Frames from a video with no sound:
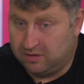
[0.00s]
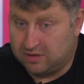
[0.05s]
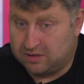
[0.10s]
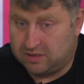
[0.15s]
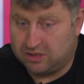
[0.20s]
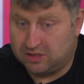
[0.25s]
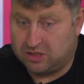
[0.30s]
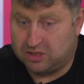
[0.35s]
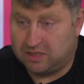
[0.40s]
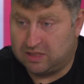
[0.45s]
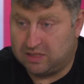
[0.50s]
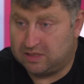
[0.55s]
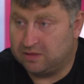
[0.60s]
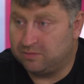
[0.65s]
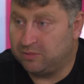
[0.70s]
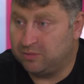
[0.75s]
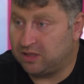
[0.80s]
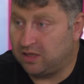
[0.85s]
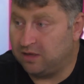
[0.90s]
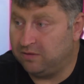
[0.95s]
Значит,
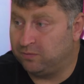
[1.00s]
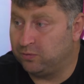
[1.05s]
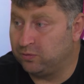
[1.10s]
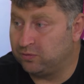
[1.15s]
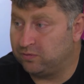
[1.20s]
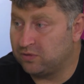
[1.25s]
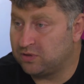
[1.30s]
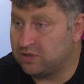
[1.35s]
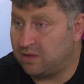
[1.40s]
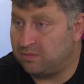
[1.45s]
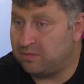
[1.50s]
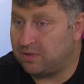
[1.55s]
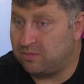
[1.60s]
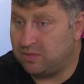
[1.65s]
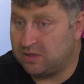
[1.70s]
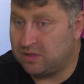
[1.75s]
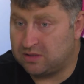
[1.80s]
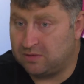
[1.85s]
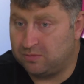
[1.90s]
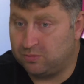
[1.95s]
если мы тарифы утверждаем на
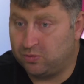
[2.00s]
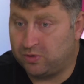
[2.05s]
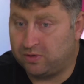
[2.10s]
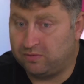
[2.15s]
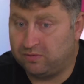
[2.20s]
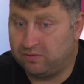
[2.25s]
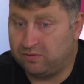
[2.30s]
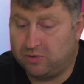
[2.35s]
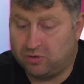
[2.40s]
местном уровне,